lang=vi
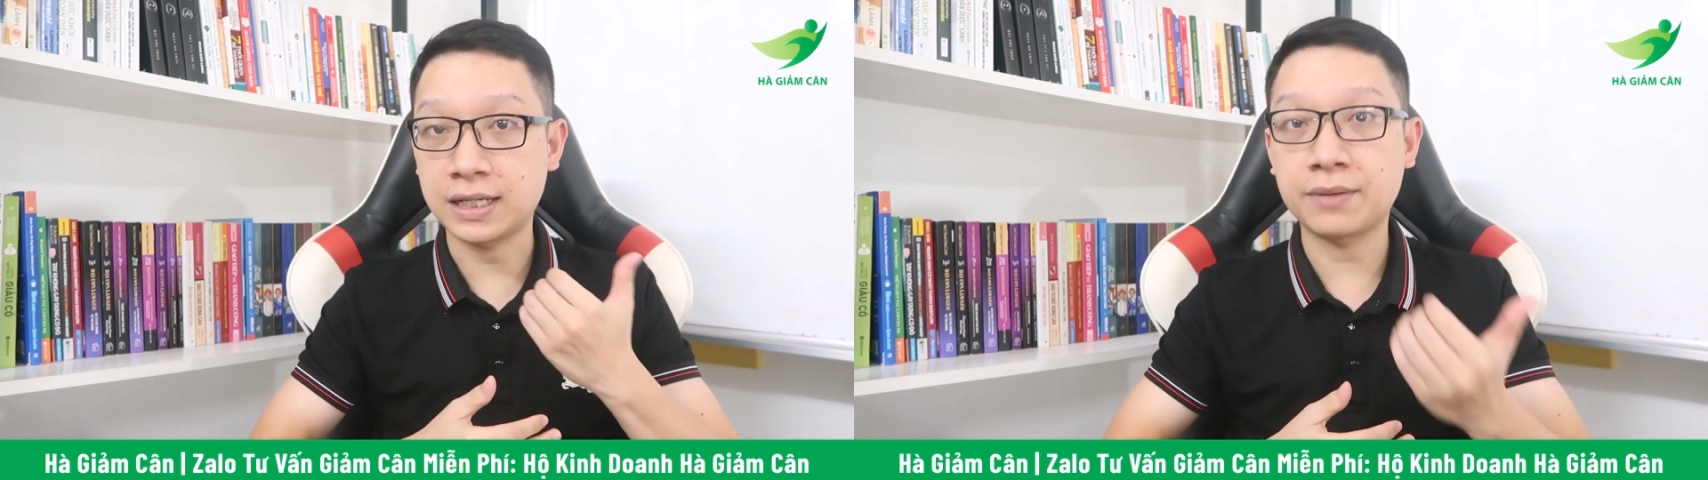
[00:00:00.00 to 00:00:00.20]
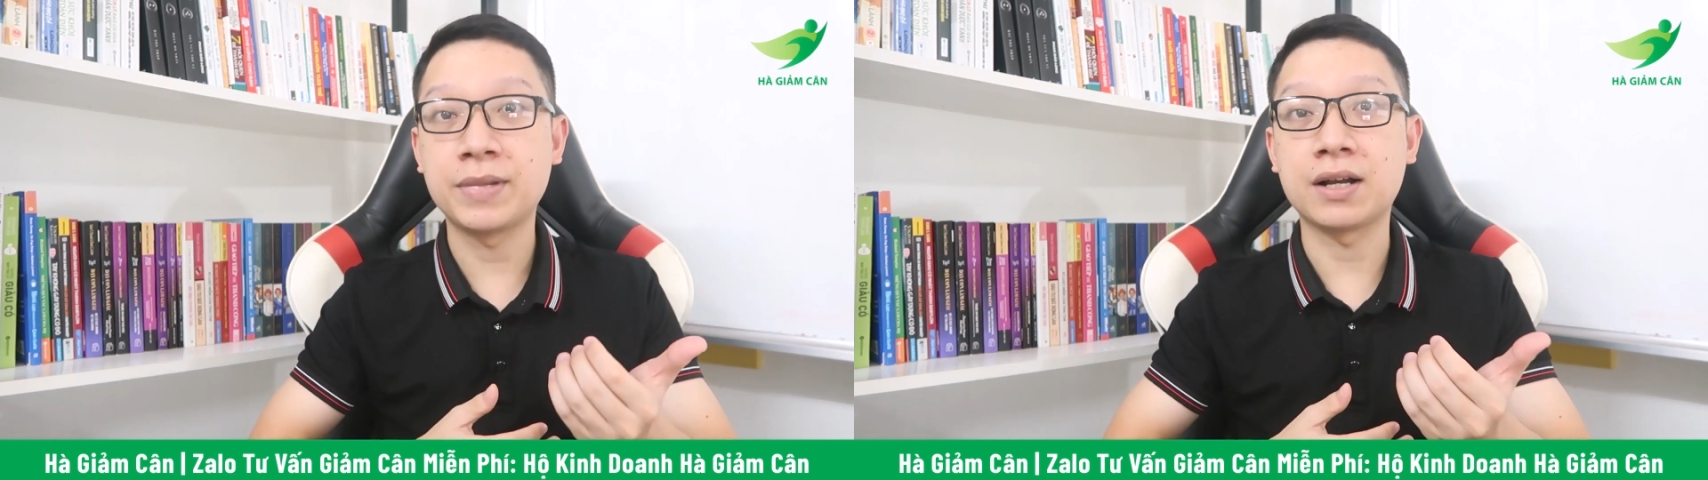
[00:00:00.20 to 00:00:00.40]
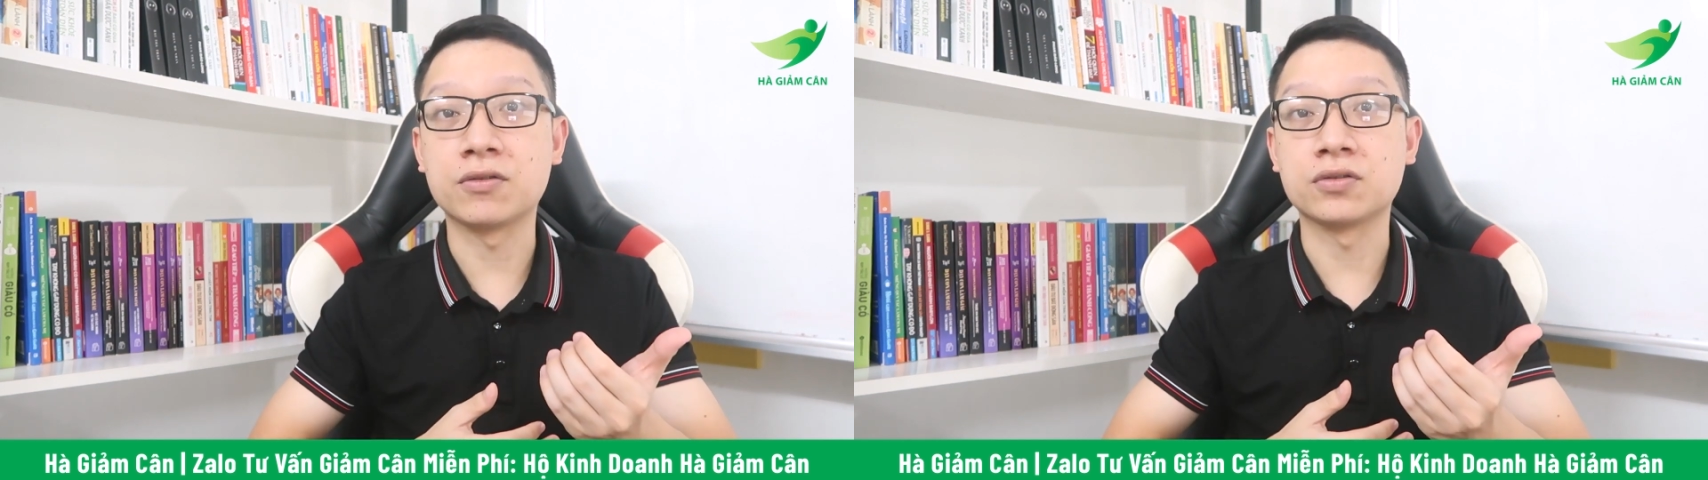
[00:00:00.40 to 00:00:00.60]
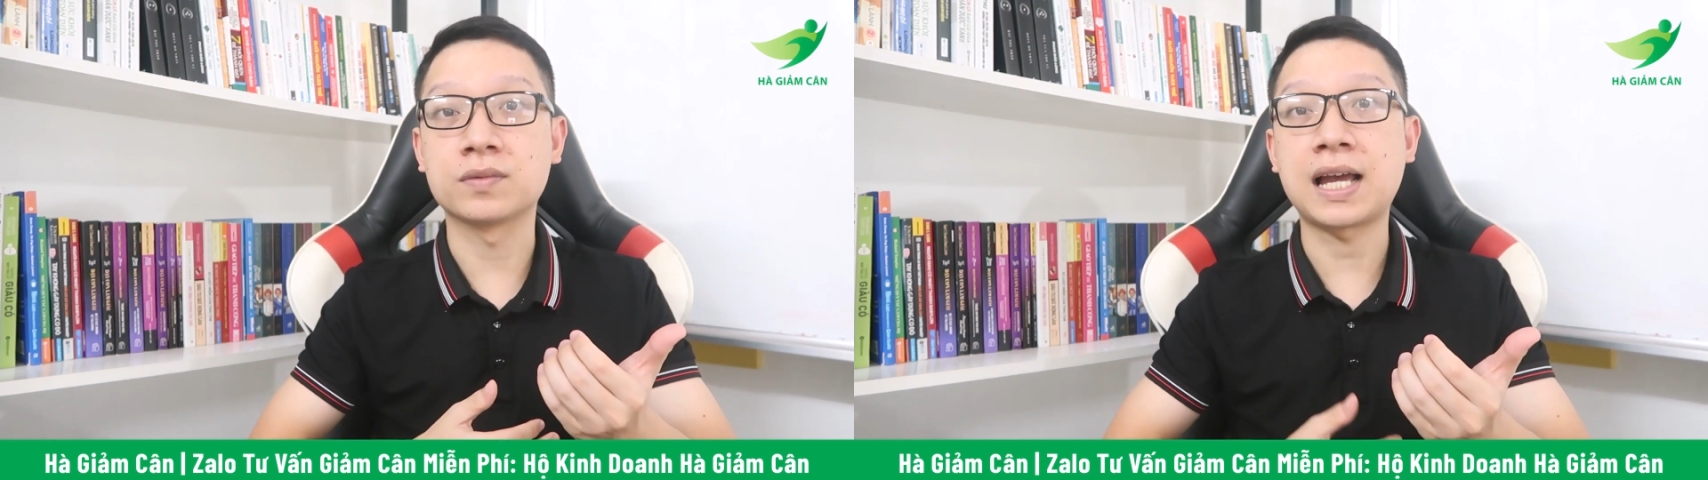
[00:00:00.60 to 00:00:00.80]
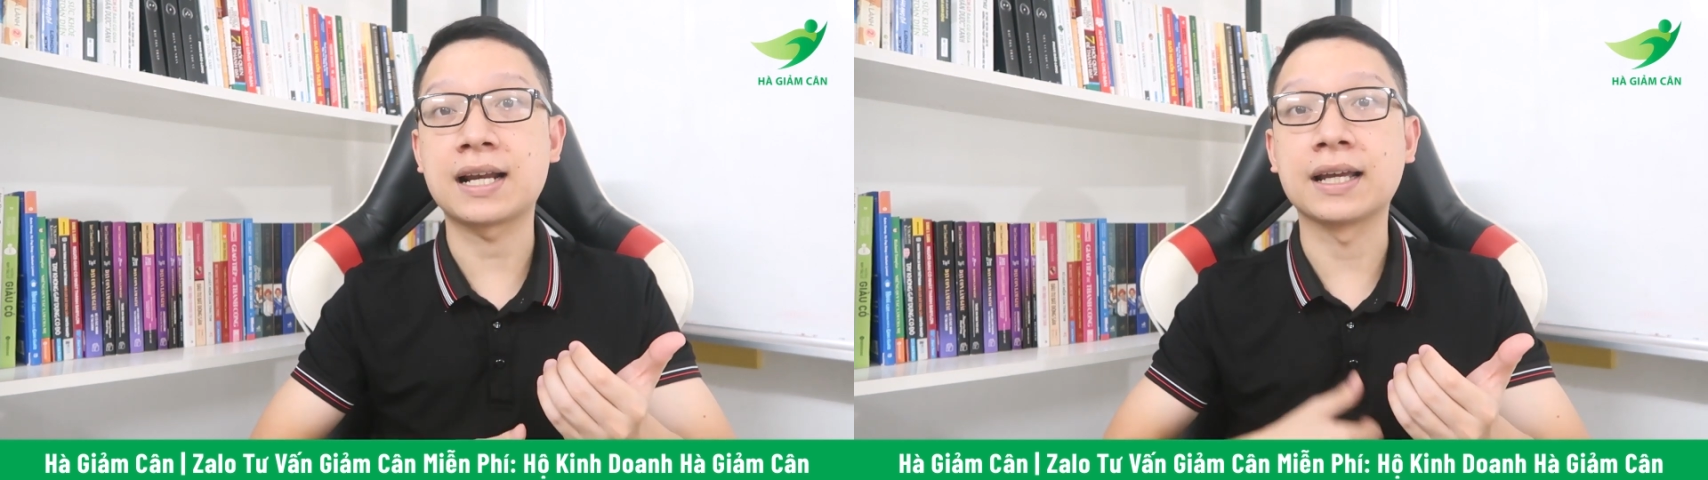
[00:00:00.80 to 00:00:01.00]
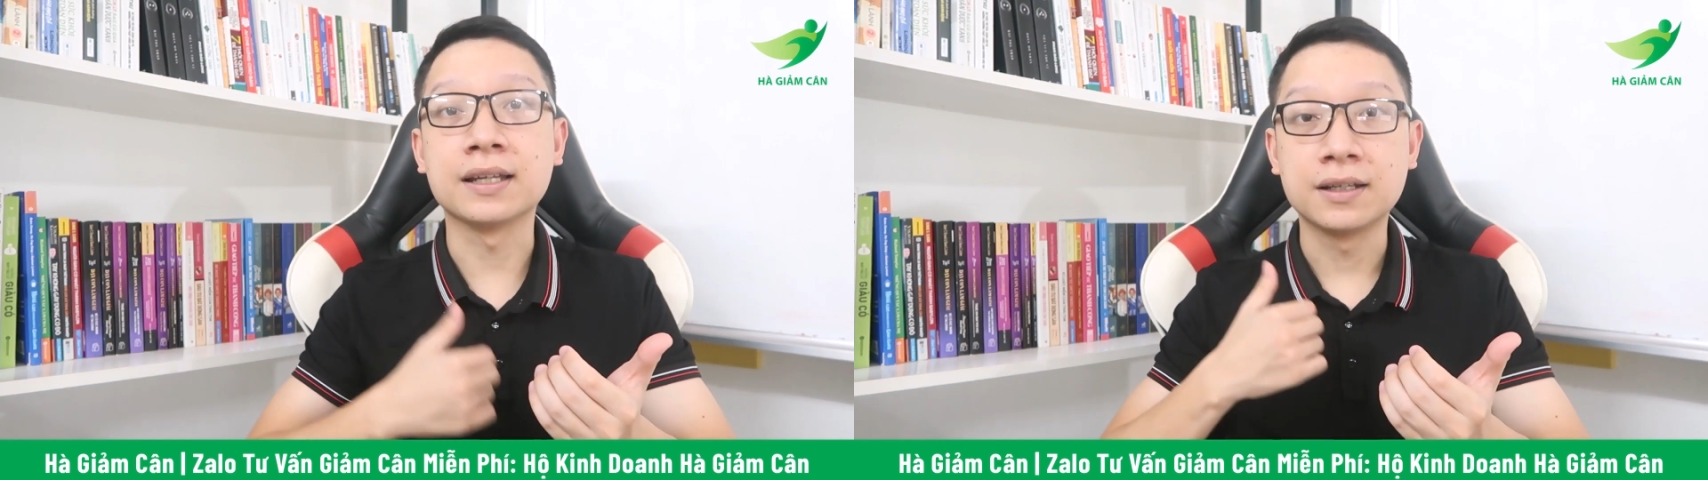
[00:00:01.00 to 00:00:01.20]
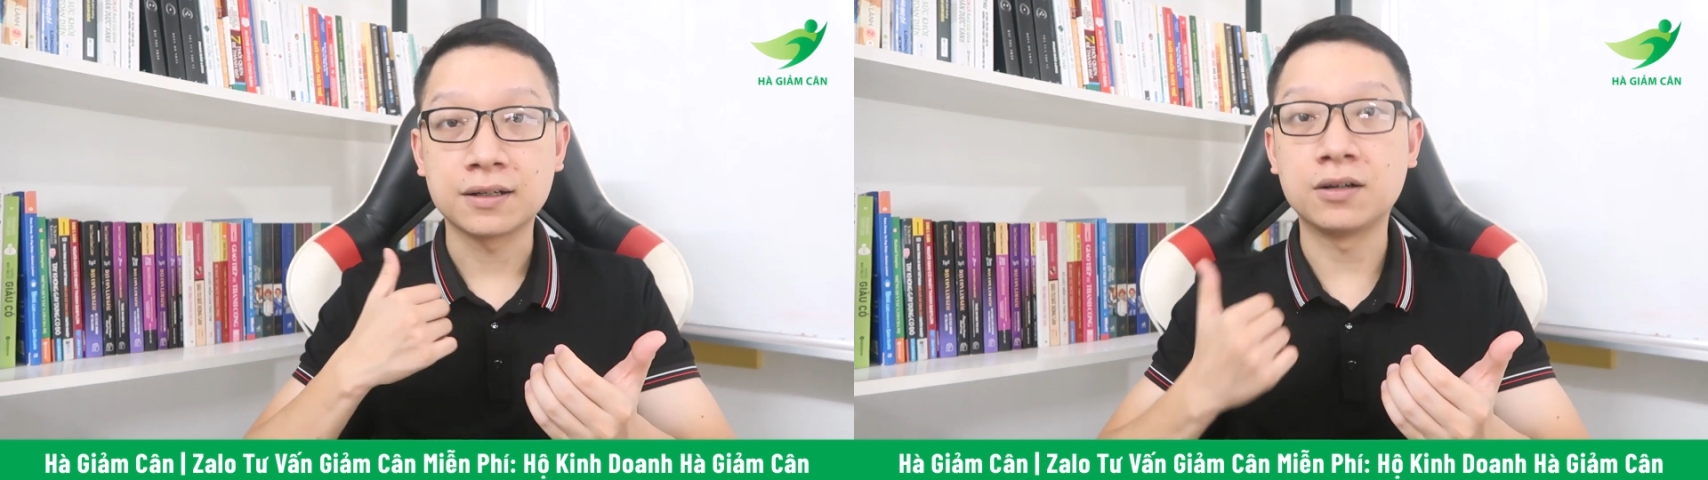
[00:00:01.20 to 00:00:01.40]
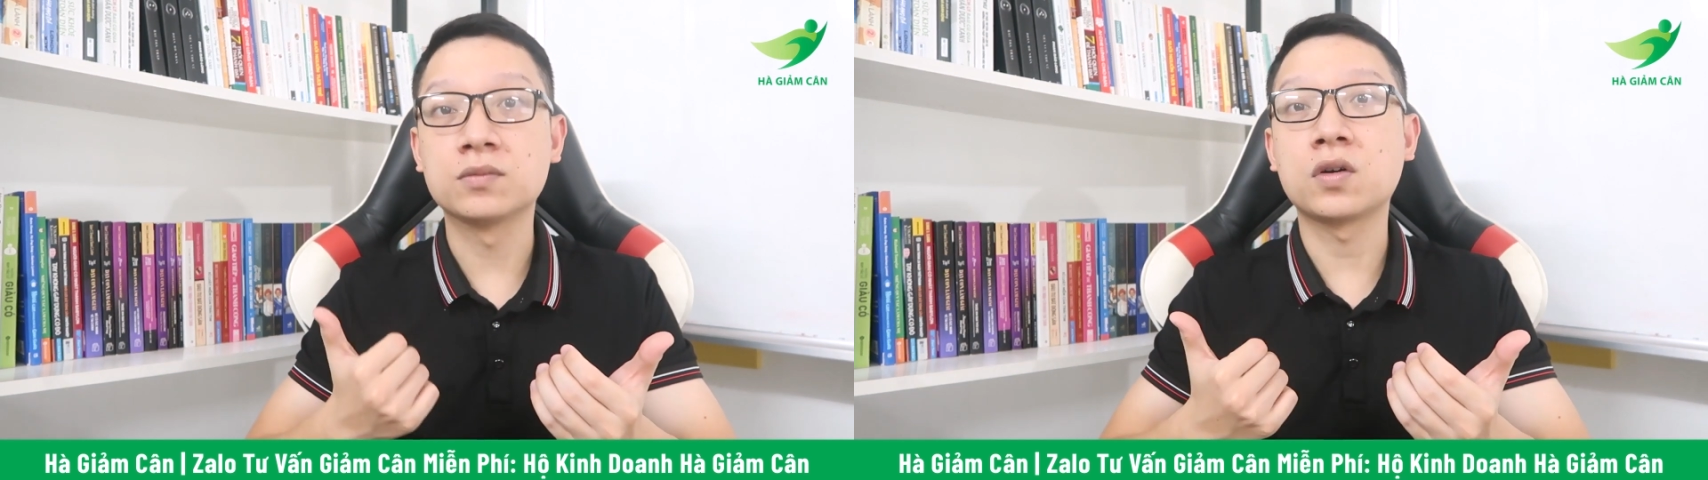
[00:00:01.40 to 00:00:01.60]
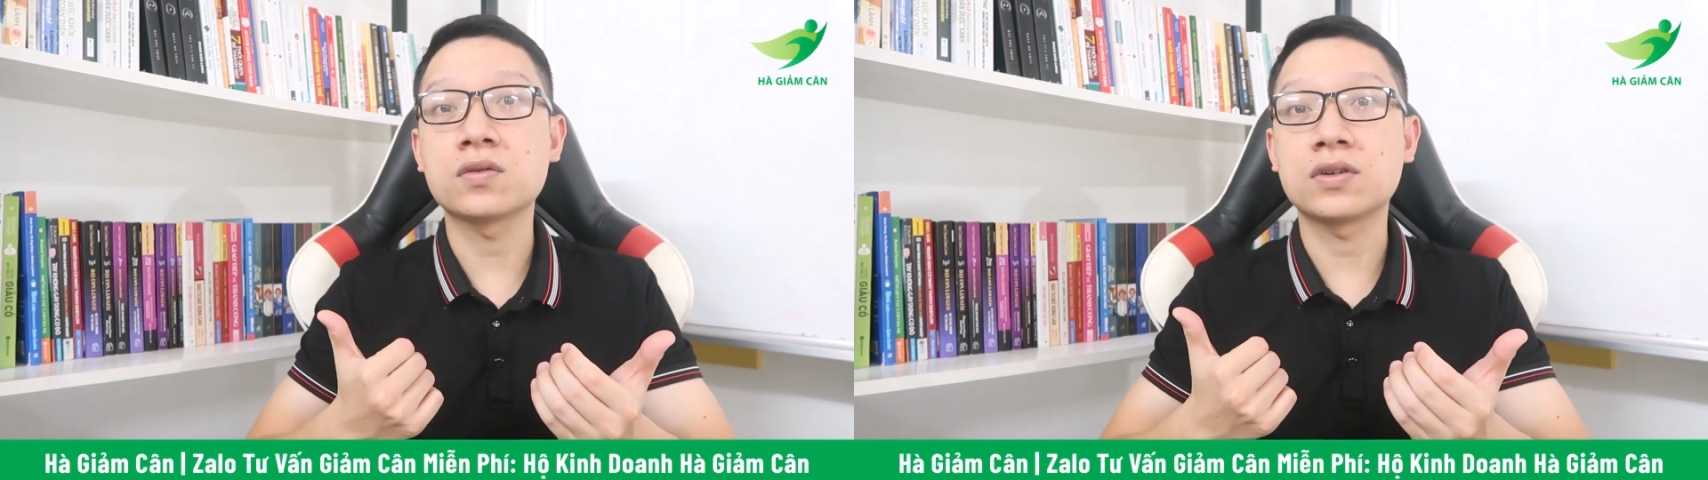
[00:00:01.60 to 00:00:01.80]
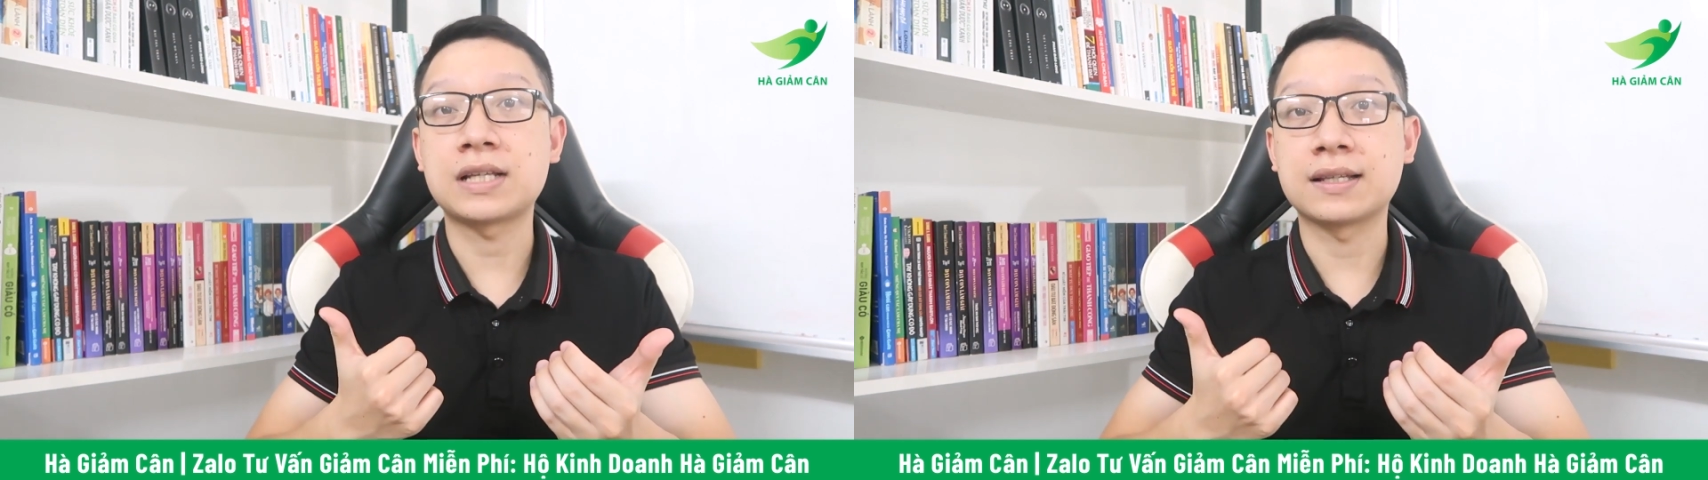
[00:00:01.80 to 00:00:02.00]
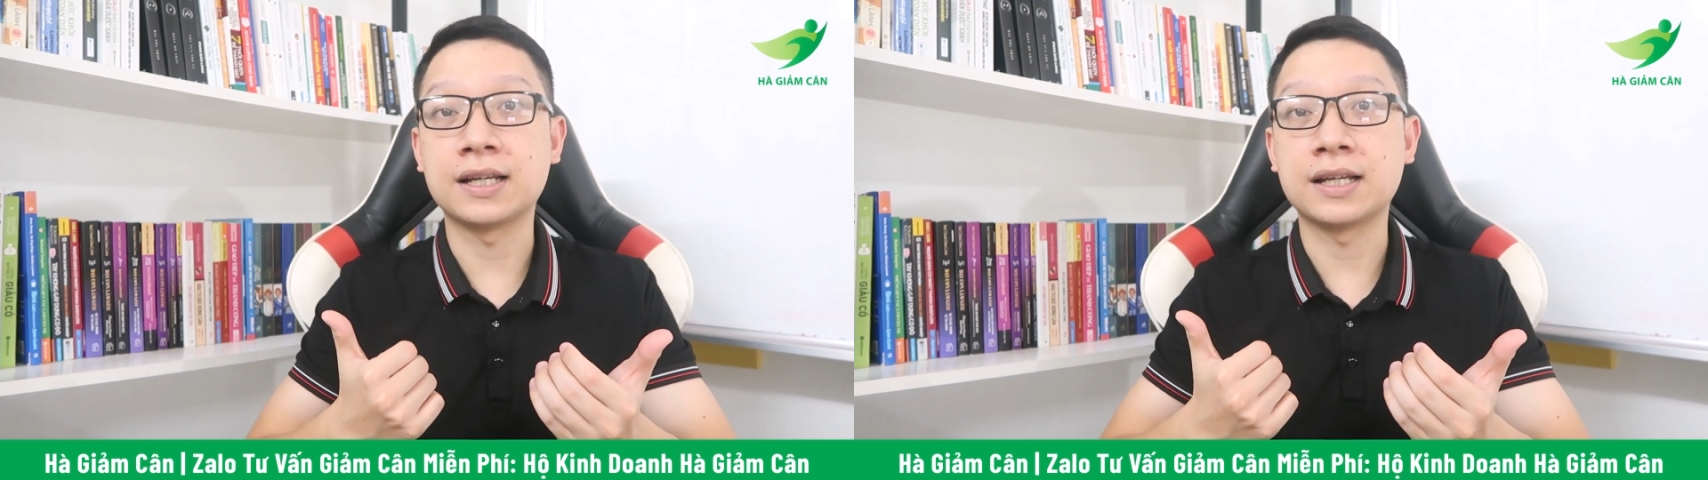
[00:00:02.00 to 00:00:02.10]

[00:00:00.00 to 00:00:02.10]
răng miệng của chúng ta này, không tốt cho dạ